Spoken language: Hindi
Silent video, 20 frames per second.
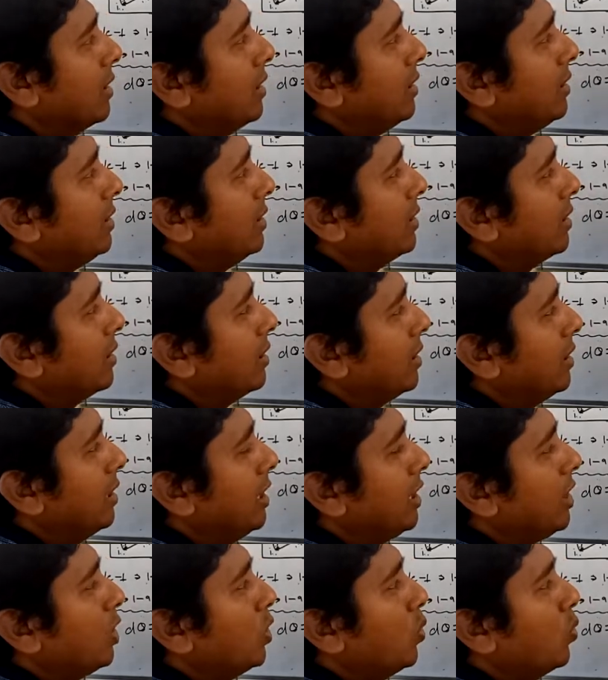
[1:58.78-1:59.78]
डी
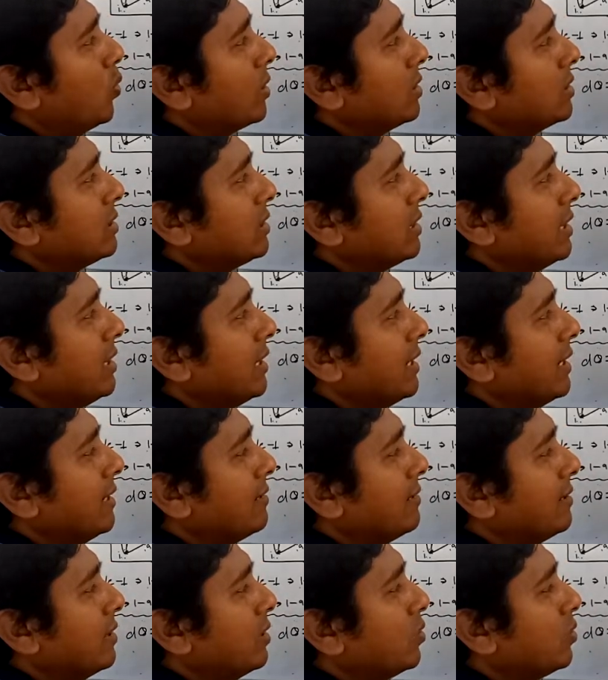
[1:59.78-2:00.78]
क्यू वन से ए
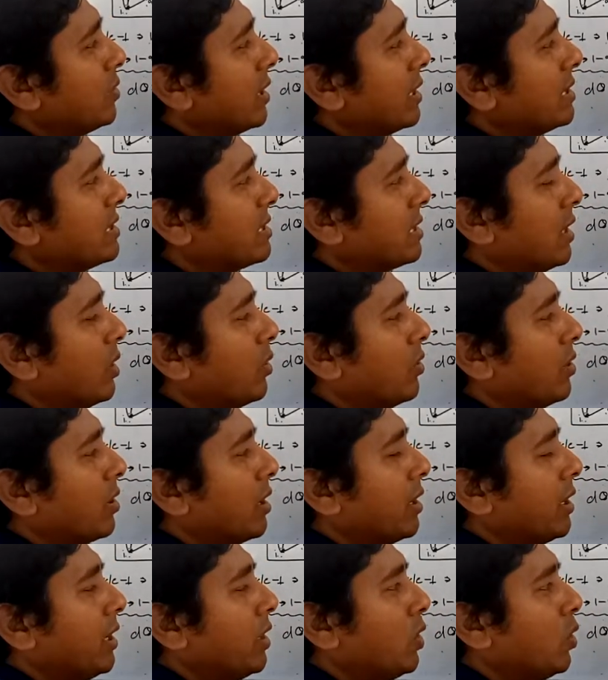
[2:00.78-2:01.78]
से टू कैंसिल आउट हो जाएगा
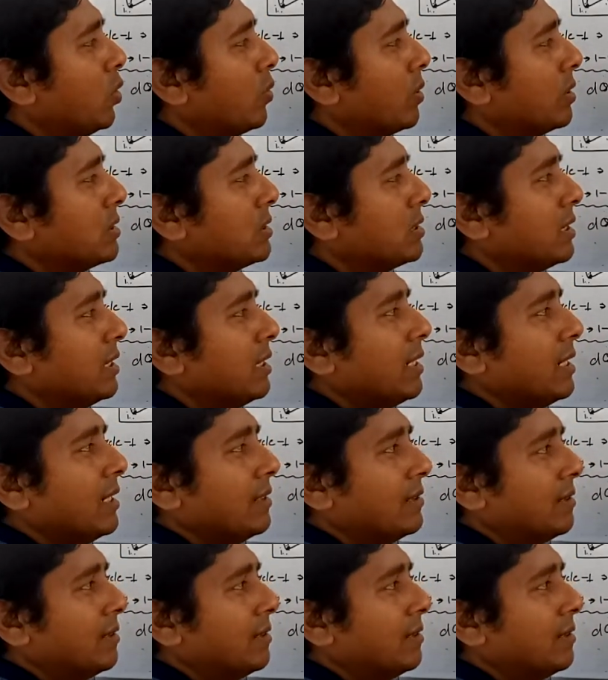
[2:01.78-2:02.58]
डी क्यू वन से ए